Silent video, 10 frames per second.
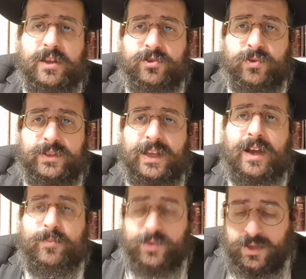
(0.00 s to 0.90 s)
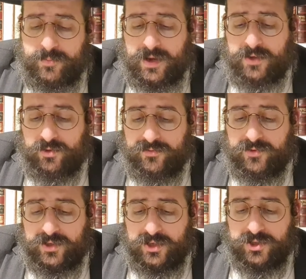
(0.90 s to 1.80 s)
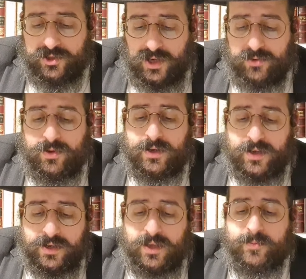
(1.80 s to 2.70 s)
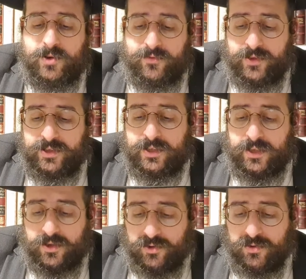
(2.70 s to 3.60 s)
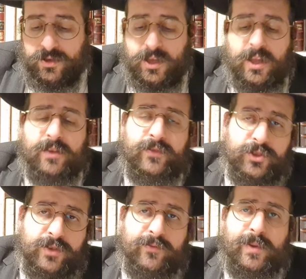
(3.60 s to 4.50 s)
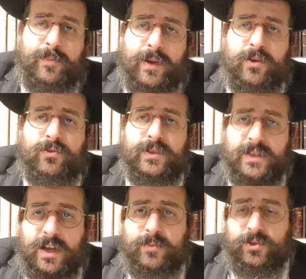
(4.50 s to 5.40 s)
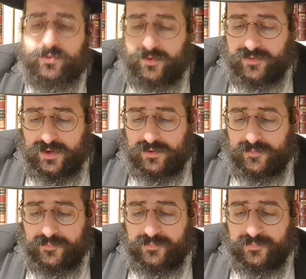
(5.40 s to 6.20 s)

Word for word: Ils ont été ramenés par un envoyé chez Charles Kharem, il envoyé derrière eux. Et Shimoumel Paro les a ramenés devant Pharaon.